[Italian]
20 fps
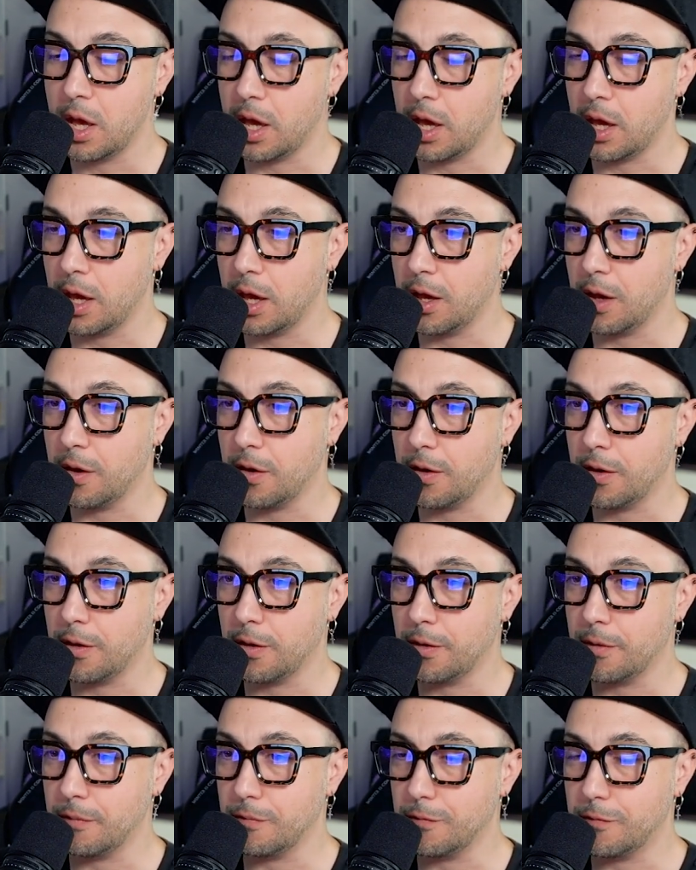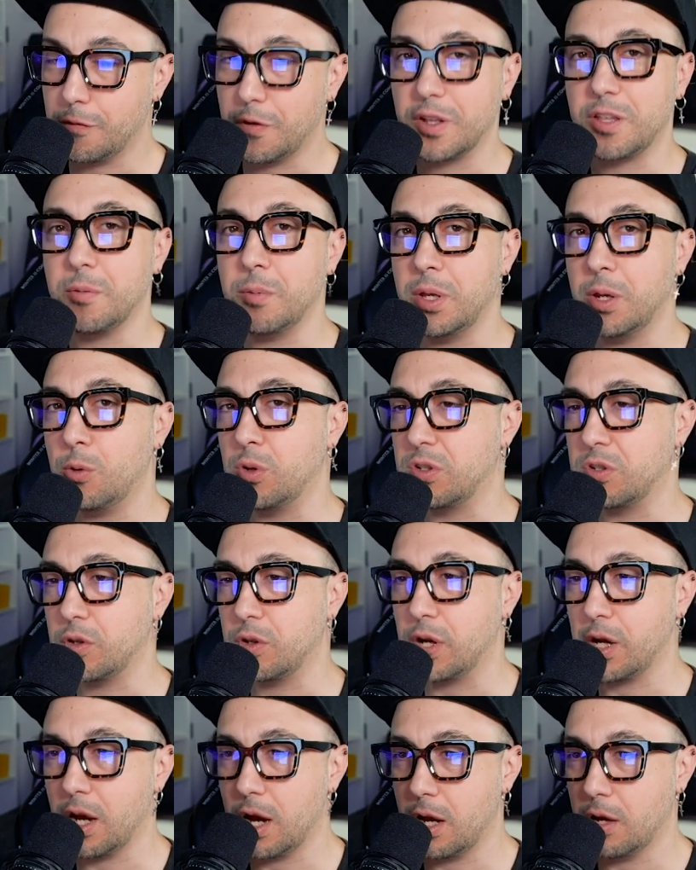E fatevi
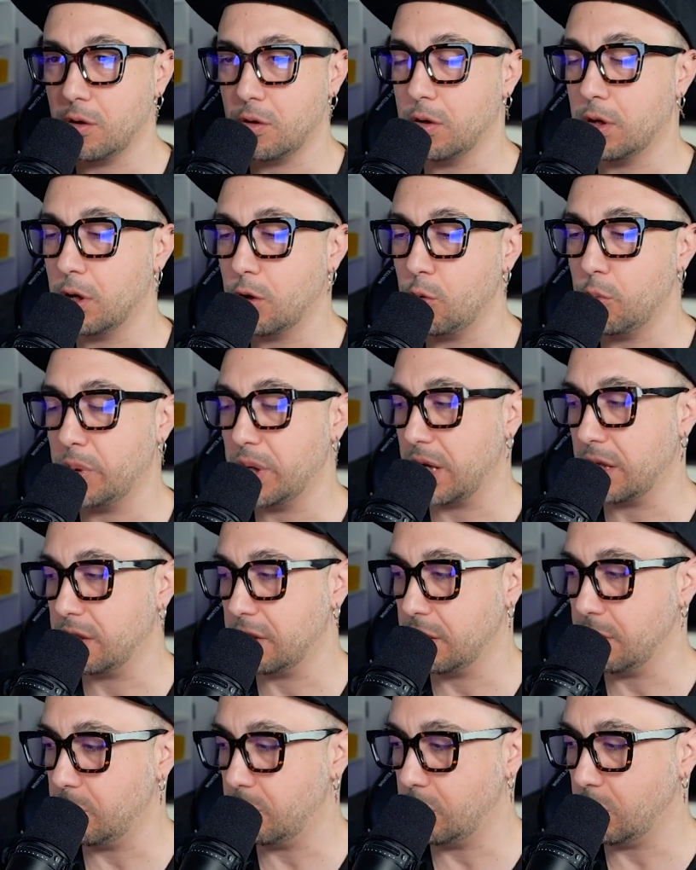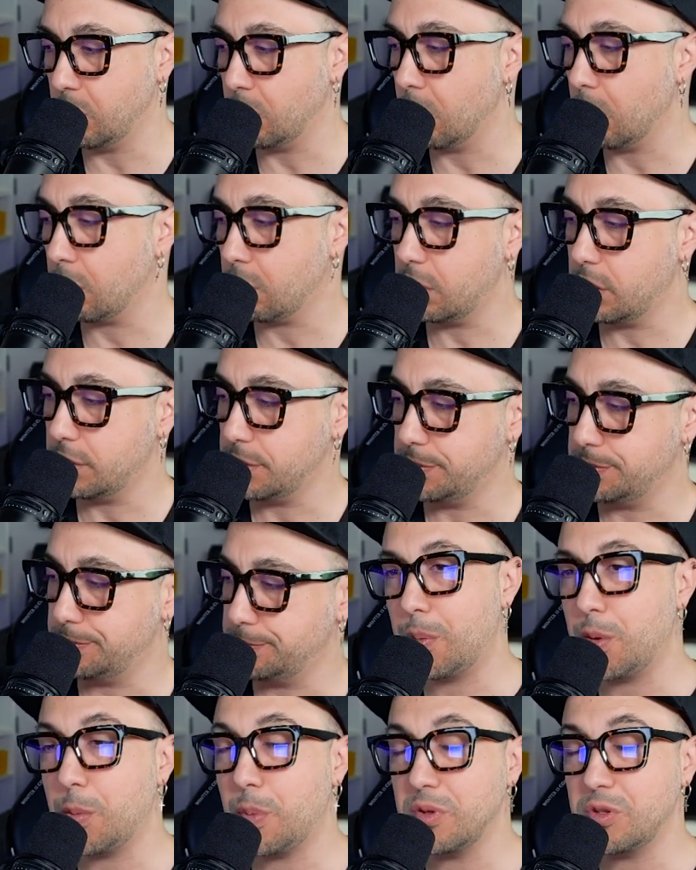questo regalo, recuperate Blue Lock.
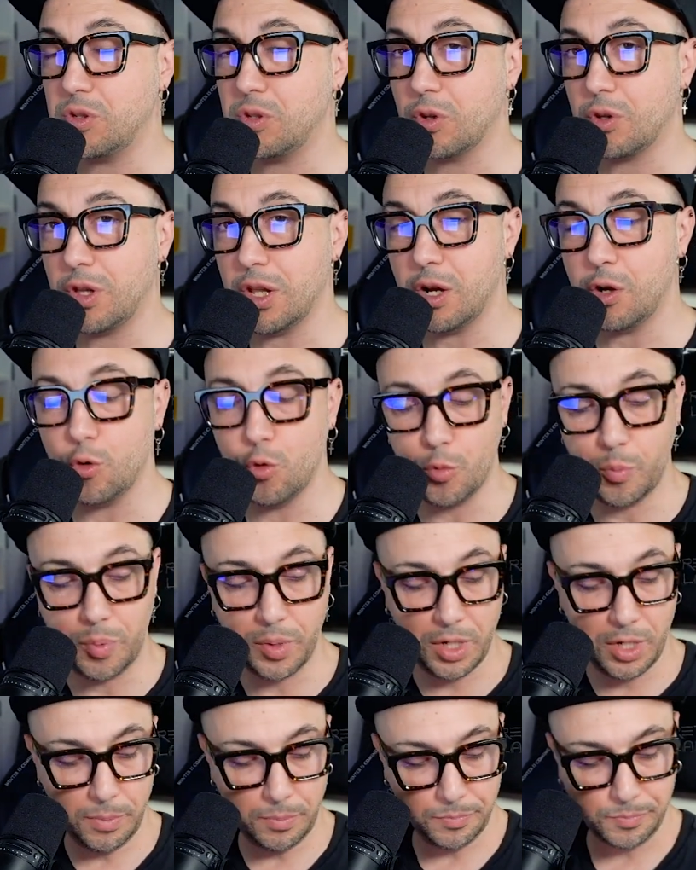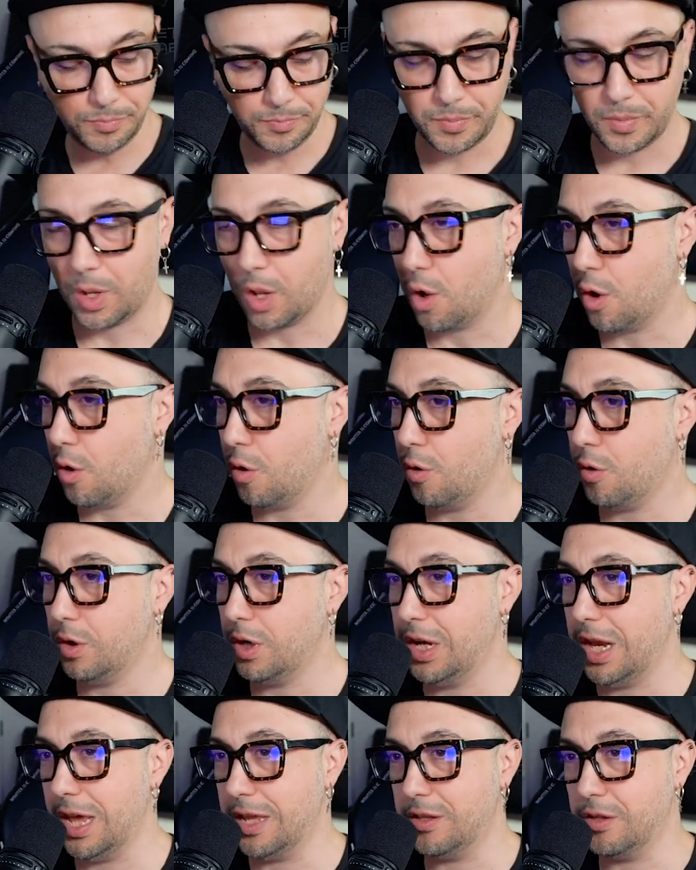A proposito di recuperi, ho
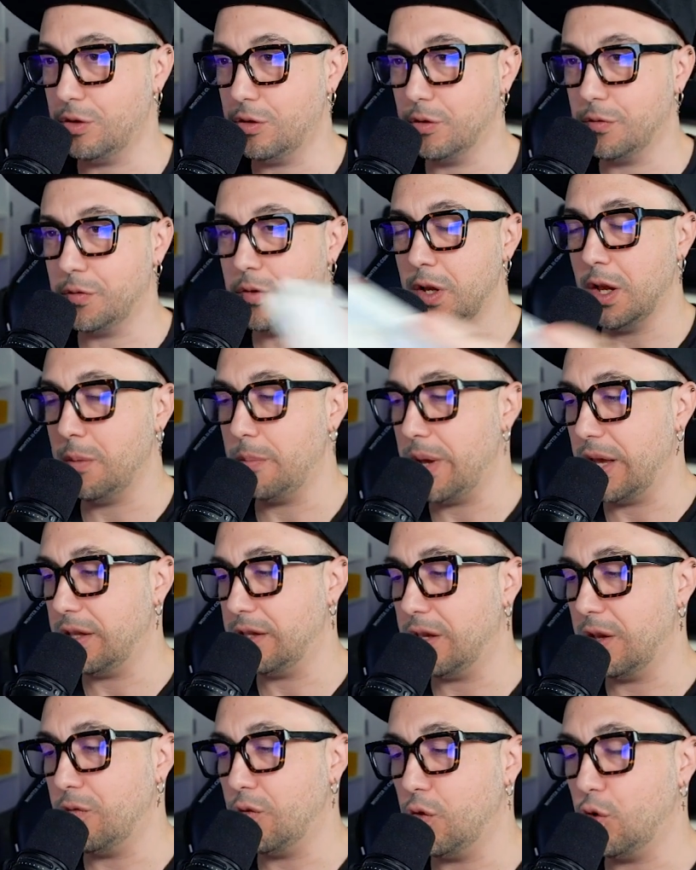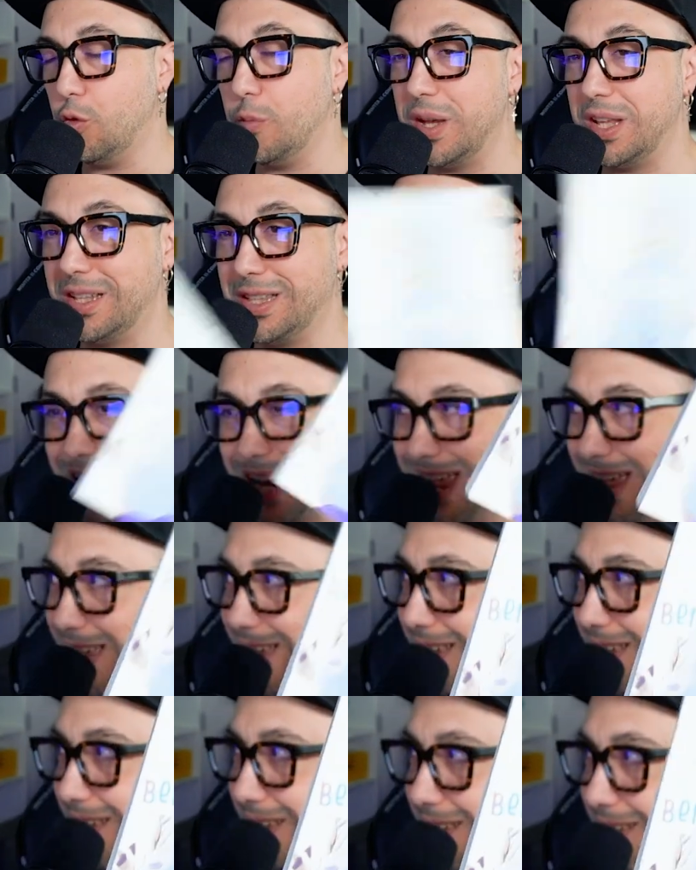letto finalmente il volume
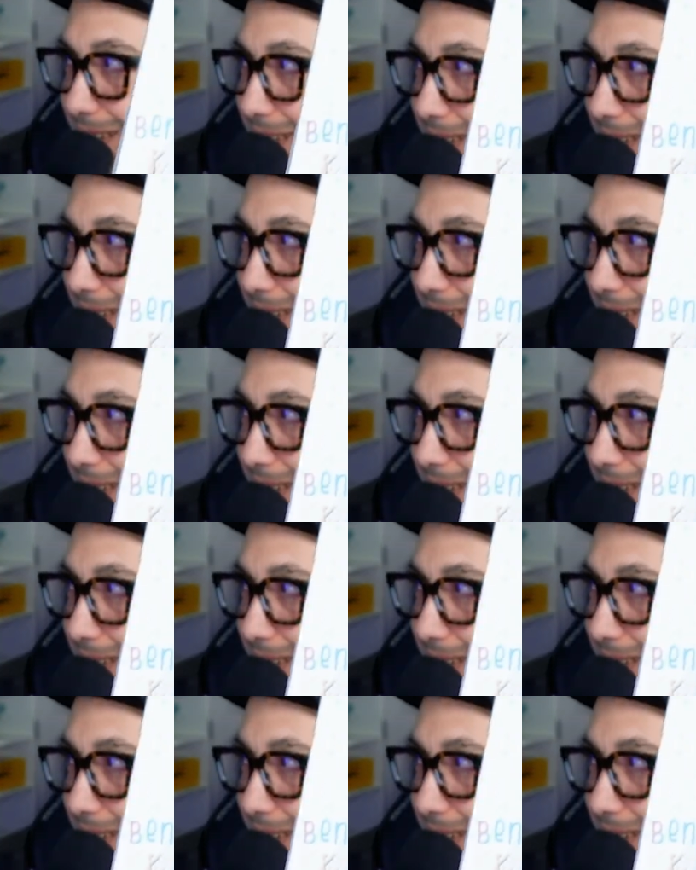3